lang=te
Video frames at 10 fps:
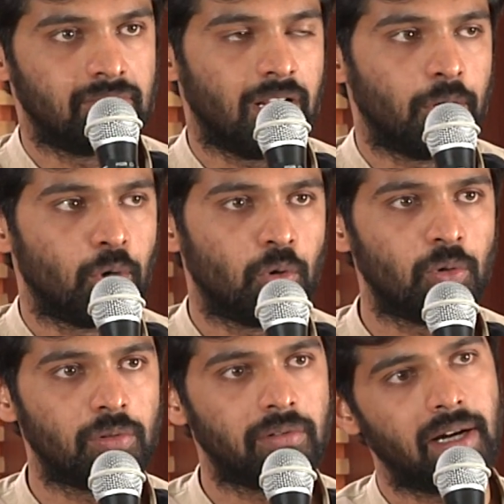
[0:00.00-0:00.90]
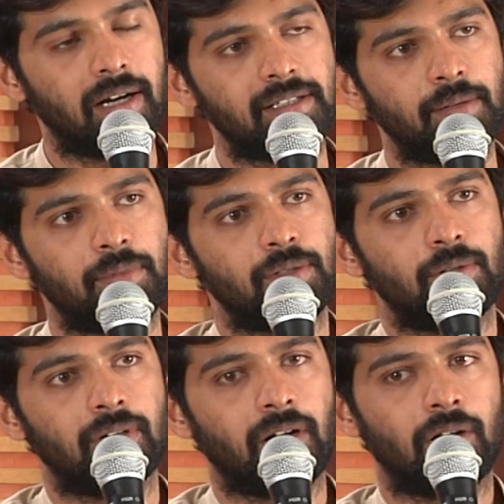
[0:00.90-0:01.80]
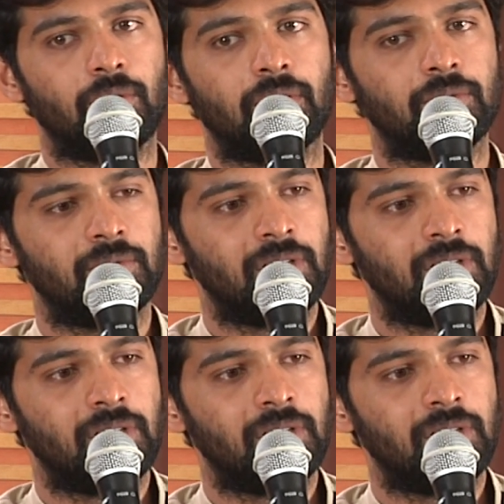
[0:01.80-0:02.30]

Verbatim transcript: ఐ డోంట్ నో ఎట్లాంటి స్టెప్ తీసుకుంటారనుకున్నాను